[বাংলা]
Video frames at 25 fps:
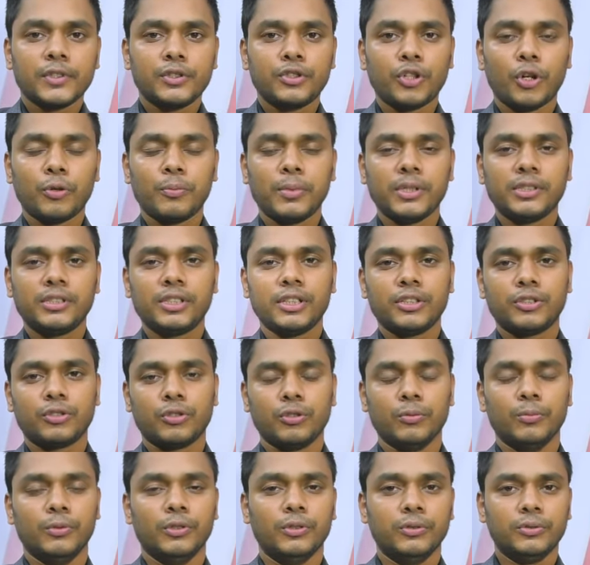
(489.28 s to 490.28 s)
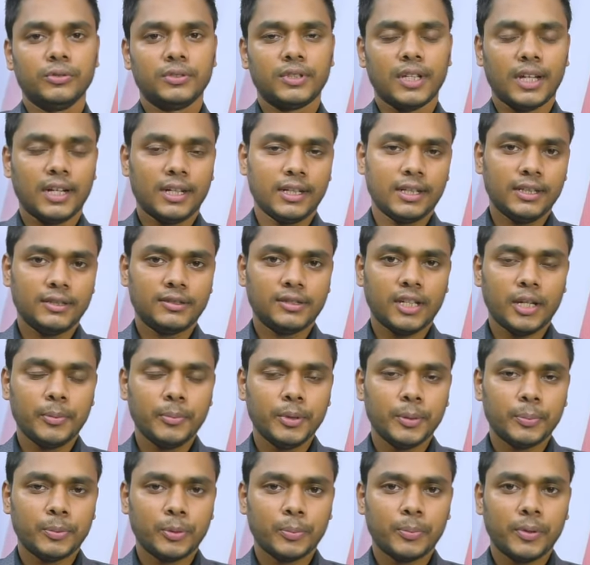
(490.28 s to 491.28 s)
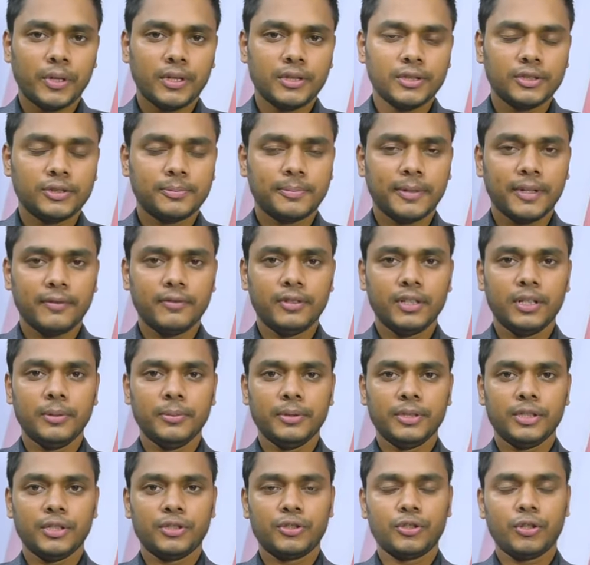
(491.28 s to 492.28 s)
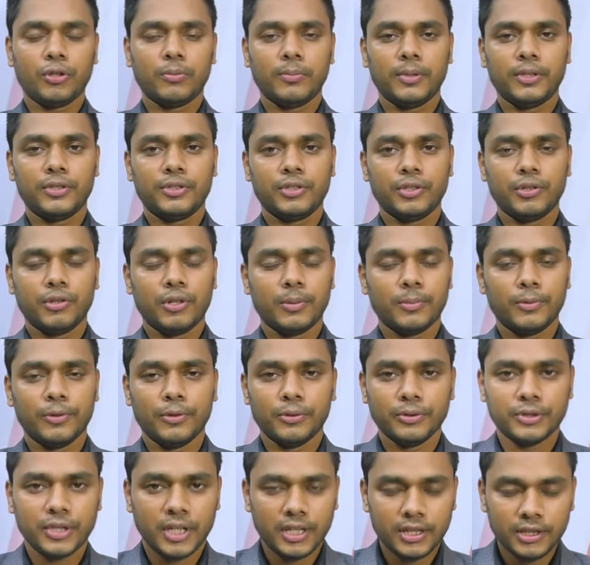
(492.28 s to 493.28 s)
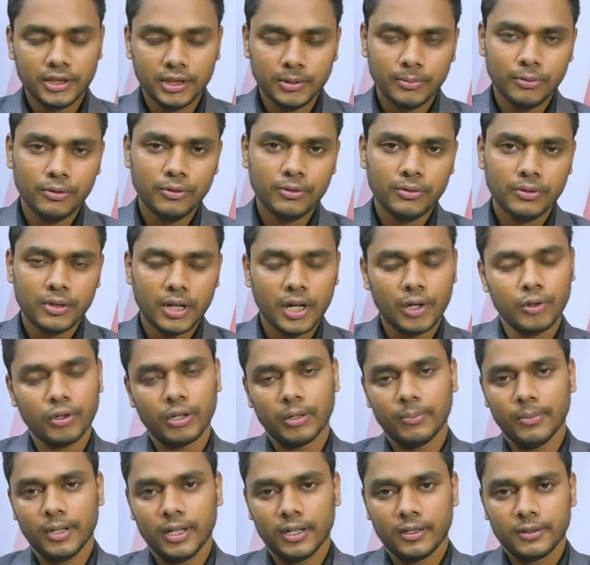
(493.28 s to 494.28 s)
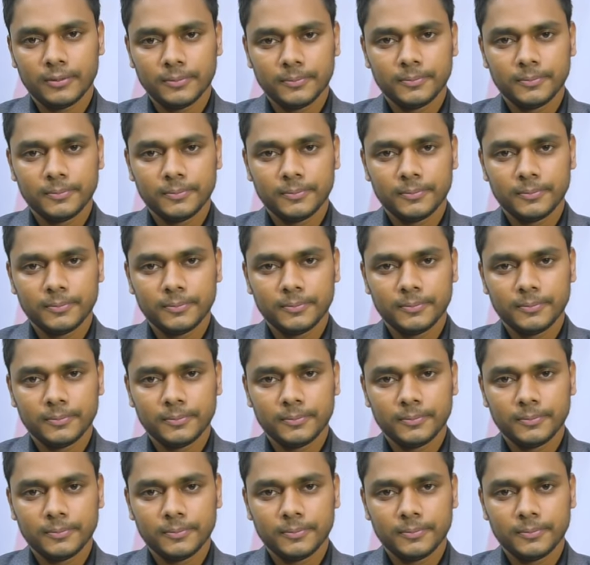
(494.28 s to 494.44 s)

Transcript: সংবাদ শেষ করব তার আগে সাইমা প্রপার্টিস প্রাইভেট লিমিটেড সংবাদ শিরোনামগুলো জানিয়ে দেব আরও একবার